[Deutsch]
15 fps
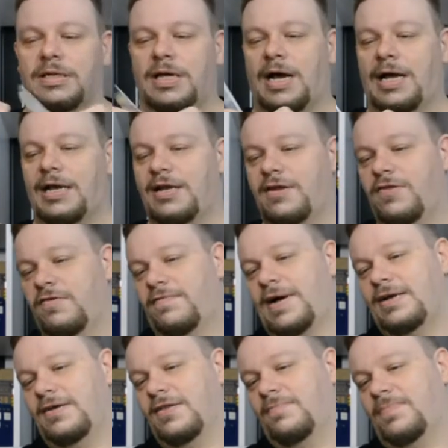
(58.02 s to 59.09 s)
Eigentlich nicht so
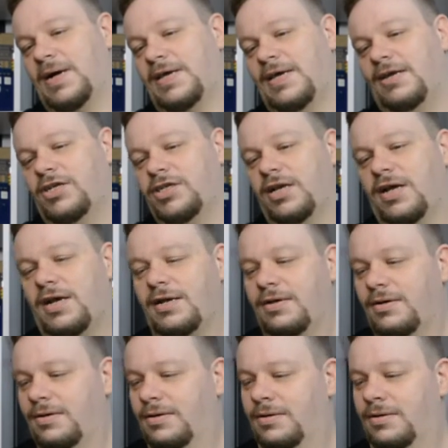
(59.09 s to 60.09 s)
weit ins Paket schneiden.